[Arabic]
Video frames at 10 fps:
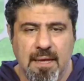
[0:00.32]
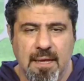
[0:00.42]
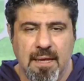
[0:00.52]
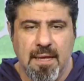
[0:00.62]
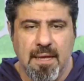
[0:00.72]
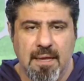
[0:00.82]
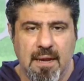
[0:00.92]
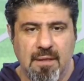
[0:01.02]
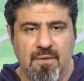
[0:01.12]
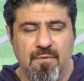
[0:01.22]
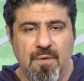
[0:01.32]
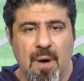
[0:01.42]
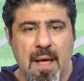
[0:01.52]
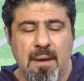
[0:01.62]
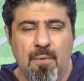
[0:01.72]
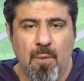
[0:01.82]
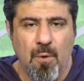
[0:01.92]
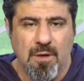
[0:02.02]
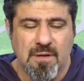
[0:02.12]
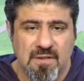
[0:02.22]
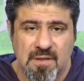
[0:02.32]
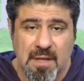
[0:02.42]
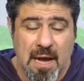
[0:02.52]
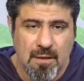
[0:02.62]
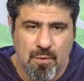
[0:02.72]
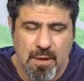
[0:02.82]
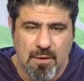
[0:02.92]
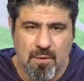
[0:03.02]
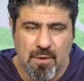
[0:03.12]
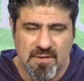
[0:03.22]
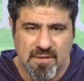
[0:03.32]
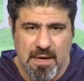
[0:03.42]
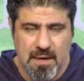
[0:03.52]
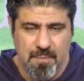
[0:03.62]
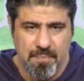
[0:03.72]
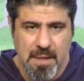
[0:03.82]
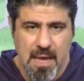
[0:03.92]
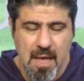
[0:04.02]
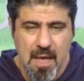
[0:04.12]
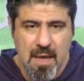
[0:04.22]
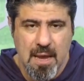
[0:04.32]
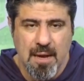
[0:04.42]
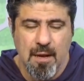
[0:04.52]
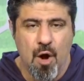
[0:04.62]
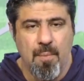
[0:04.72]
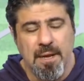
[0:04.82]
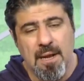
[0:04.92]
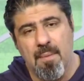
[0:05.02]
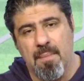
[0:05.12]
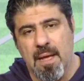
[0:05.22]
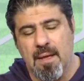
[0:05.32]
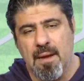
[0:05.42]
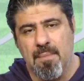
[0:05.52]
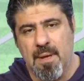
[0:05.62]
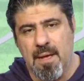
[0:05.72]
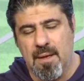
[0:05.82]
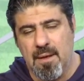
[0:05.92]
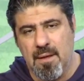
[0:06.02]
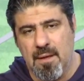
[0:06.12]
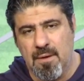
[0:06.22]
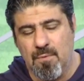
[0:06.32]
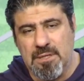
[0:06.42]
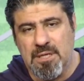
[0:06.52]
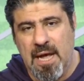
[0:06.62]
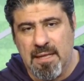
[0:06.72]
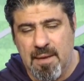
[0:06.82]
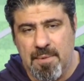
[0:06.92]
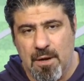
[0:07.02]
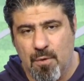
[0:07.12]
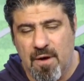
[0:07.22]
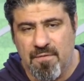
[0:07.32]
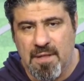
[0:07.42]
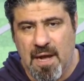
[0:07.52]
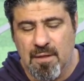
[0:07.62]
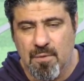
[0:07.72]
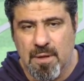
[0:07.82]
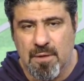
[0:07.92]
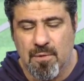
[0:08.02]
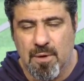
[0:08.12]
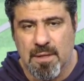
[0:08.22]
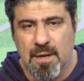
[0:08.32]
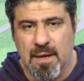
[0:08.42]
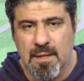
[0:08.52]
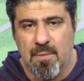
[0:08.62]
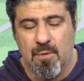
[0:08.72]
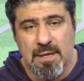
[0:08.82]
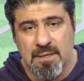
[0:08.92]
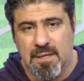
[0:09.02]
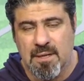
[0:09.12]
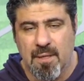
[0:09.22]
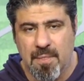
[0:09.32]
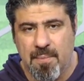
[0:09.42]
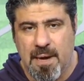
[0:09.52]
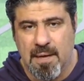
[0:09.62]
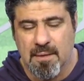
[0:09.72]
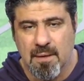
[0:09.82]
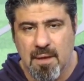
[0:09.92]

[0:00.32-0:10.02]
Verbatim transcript: واخير اختم فيه وهذا الموضوع يخص الاتحاد الكويتي كره السله يعني اليوم احنا لما لما آه، نوجه عتبنا الاخوان في الاتحاد الكويتي كره القدم ولجنه الانضباط